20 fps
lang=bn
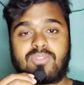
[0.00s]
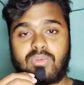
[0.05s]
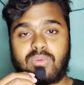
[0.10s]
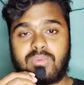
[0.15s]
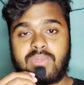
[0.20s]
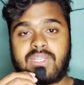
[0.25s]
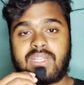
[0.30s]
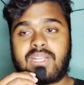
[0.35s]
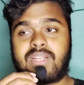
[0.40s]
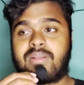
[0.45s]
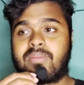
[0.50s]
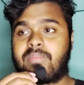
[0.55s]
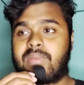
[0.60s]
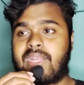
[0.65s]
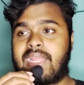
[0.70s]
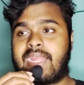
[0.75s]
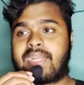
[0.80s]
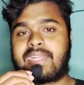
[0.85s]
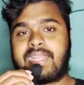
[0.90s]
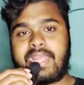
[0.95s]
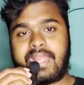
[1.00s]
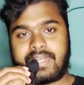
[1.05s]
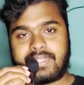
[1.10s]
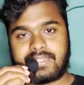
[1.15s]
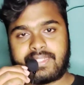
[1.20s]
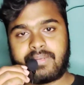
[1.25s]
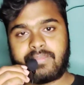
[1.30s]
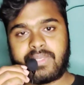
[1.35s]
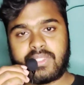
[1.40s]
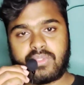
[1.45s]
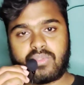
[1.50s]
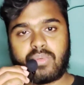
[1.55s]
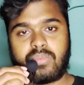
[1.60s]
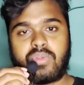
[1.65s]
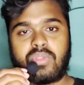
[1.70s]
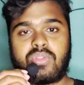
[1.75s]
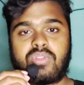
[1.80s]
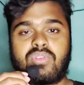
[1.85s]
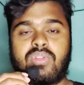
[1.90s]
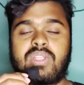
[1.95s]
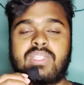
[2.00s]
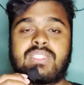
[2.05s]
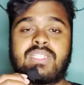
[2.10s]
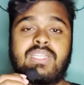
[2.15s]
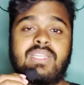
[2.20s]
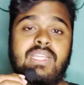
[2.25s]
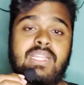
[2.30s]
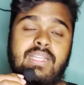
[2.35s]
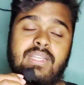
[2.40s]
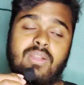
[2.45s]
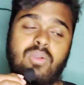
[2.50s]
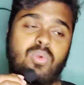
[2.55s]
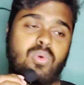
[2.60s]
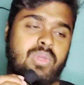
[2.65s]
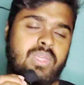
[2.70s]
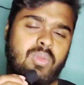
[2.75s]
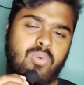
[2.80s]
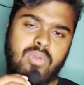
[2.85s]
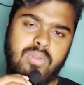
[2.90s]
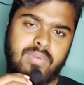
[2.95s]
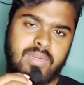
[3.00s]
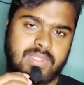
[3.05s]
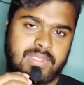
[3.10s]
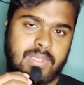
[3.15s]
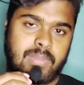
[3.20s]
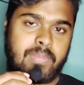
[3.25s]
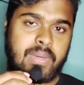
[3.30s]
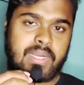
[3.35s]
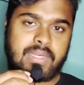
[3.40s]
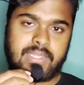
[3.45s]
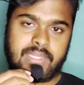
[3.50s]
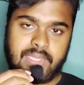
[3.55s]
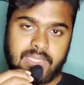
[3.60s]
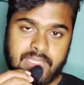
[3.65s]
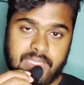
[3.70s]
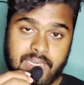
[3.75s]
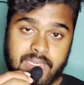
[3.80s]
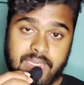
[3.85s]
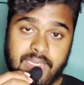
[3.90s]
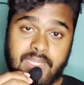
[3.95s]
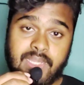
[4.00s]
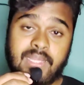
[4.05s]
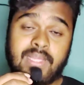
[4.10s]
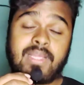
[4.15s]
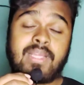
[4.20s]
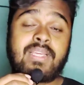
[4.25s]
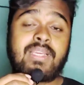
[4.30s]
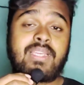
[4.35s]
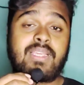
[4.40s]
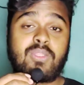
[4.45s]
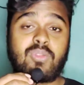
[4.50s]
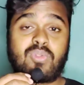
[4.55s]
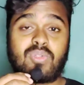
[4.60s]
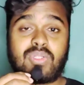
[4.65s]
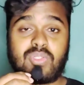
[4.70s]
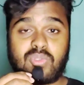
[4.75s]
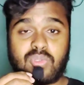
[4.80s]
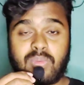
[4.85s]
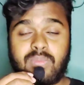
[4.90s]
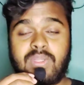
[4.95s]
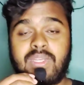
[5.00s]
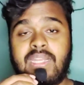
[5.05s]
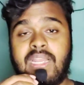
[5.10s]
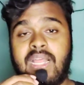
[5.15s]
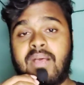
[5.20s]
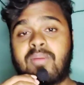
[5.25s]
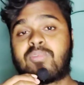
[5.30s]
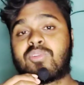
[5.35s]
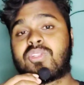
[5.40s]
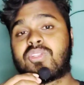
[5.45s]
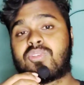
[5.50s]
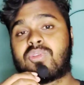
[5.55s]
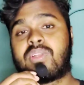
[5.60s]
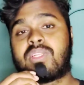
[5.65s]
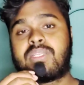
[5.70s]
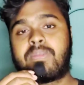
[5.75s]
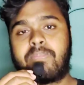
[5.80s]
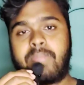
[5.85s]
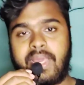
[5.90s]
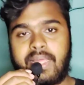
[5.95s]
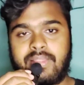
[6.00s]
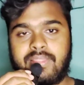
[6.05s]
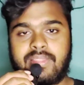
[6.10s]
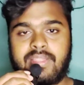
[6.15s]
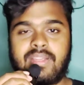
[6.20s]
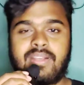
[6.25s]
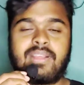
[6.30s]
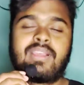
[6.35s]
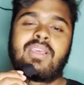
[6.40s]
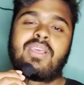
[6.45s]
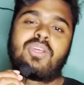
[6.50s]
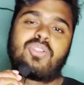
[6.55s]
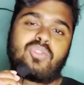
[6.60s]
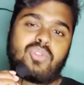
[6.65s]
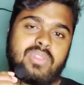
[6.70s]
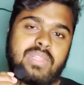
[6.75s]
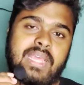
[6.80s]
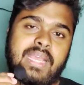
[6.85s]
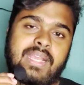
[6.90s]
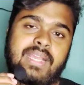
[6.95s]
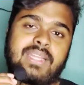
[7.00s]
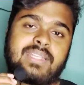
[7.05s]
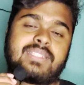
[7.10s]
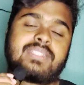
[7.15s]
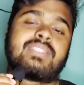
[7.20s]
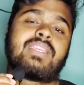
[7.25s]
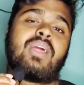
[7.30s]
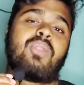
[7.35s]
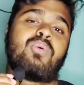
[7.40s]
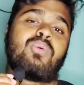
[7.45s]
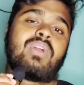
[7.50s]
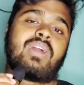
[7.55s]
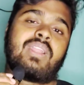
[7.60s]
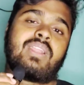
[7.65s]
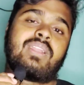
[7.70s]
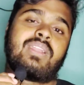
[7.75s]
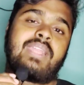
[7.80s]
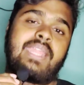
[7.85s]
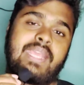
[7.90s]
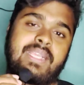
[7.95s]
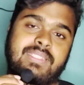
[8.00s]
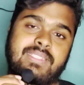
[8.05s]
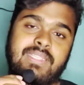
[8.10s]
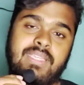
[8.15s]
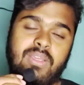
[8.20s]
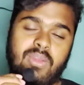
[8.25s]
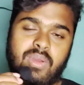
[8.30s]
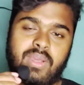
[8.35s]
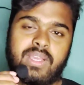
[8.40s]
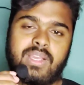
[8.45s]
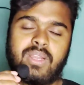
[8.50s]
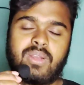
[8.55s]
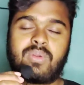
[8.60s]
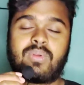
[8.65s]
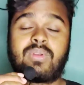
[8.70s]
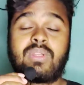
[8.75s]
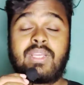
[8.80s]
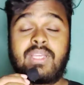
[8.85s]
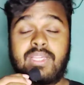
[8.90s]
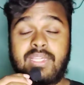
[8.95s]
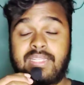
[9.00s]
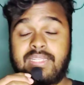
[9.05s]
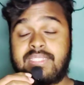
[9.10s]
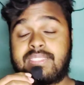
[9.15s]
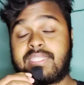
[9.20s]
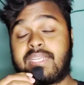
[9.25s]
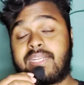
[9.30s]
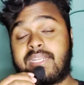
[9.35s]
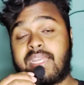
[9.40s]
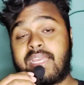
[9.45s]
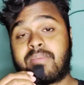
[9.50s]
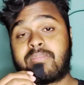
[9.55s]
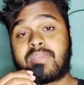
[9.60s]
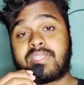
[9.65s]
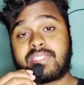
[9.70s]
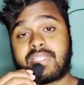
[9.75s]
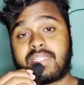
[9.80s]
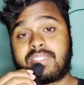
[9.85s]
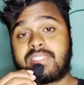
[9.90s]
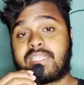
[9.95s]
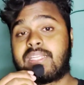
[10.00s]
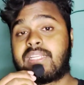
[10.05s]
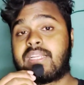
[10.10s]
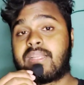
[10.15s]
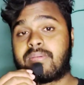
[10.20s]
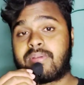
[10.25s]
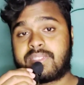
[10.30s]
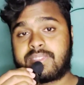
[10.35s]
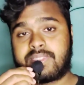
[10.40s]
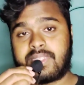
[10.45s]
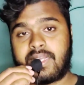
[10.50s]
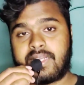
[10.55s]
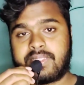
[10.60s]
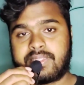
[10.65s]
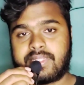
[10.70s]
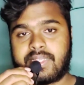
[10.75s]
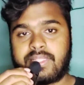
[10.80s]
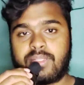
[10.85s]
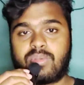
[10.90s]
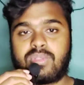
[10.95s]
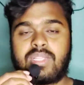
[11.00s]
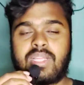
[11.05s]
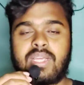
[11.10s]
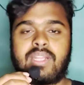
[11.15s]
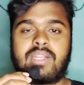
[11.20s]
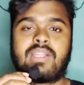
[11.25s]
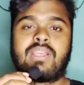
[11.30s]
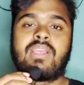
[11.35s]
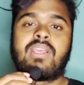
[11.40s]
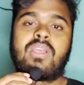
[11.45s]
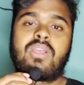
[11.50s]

ছবিটার মানে একটা অ্যাকশন বেস ছবি হতে চলেছে এটা লোকি ইউনিভার্সের পার্ট কিনা জানি না কিন্তু এই ছবির নাম হতে চলেছে প্যান্থার তো দেখার যে শাহরুখ খানের নেক্সট কী হয় কারণ রিসেন্ট টাইমে সঞ্জয় লীলা বানসালির সাথেও তার